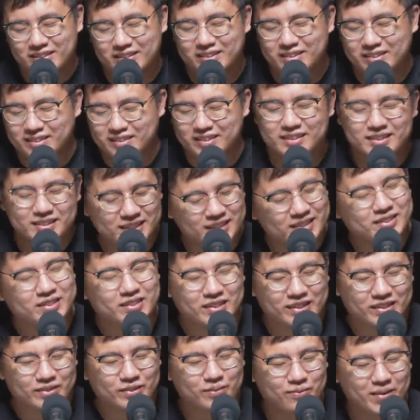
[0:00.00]
그 이제
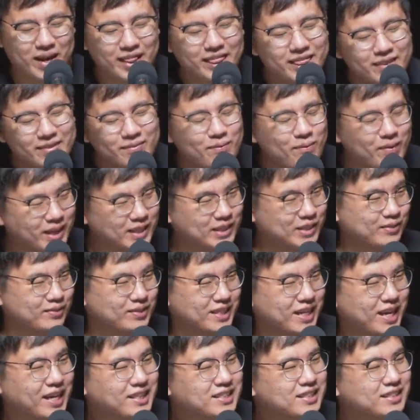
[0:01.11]
의원께서 맞는 말씀을
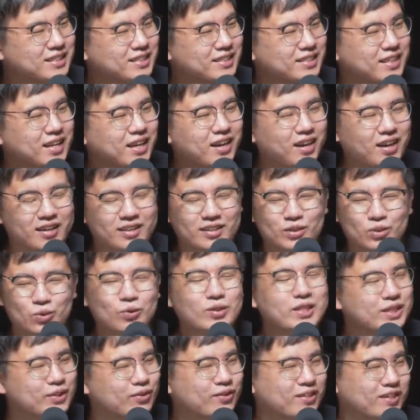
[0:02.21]
딱 하시니까
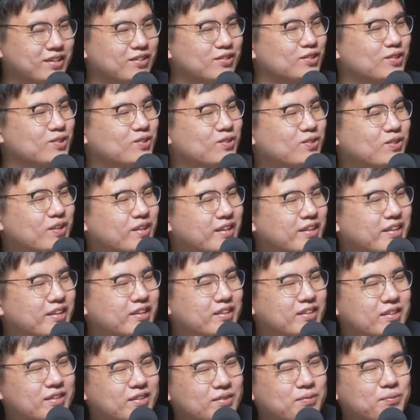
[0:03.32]
속이 시원한 거죠.
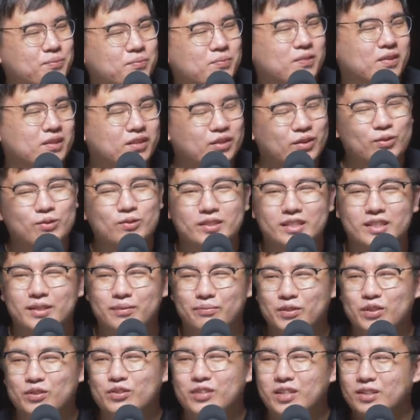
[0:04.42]
그렇죠. 그리고 이제
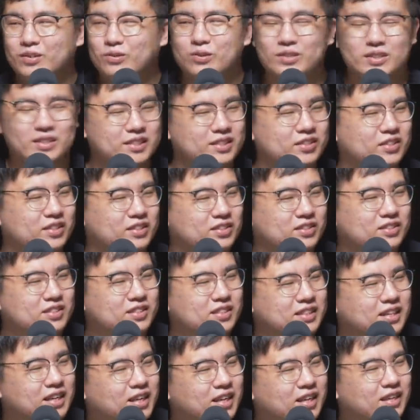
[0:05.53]
민주당 쪽
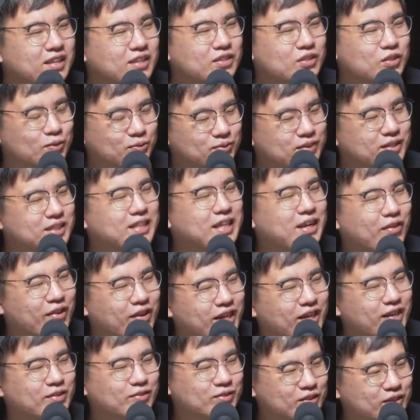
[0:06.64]
진영에서는 저분이
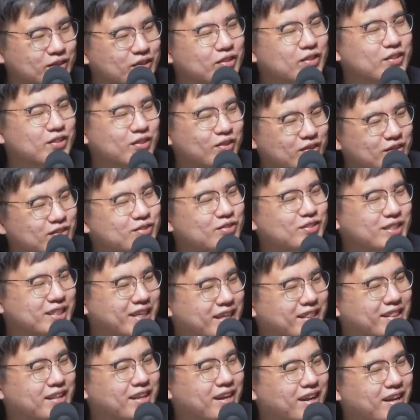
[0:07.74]
나와야 윤석열을 꺾을 수
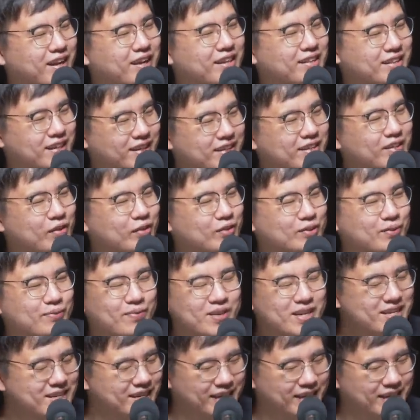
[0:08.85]
있겠다. 당내 경선 빨리